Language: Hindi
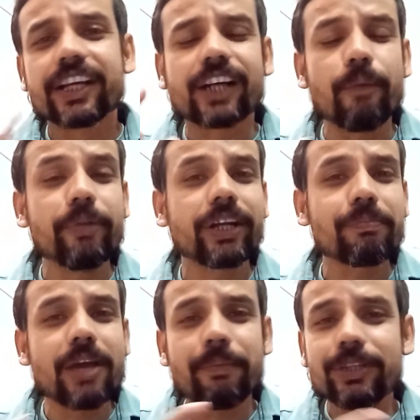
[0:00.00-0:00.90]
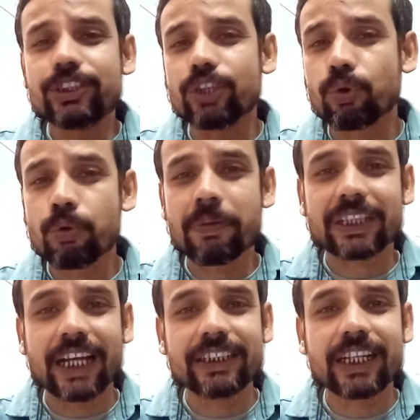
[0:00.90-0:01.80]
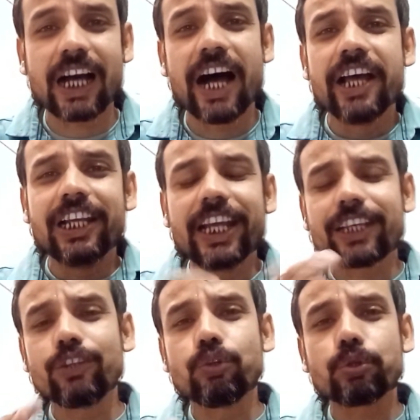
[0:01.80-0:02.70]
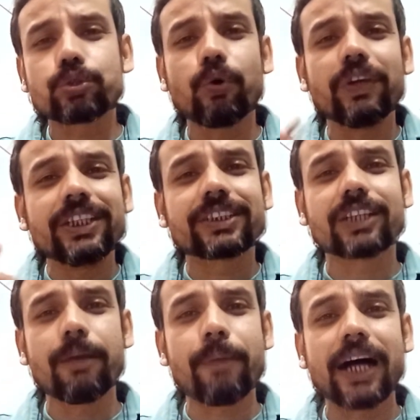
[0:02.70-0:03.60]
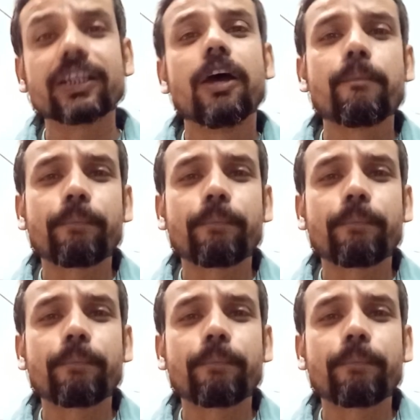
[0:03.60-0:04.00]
कमेंट में हमें जरूर बताइएगा लेकिन दोस्तों इसके बाद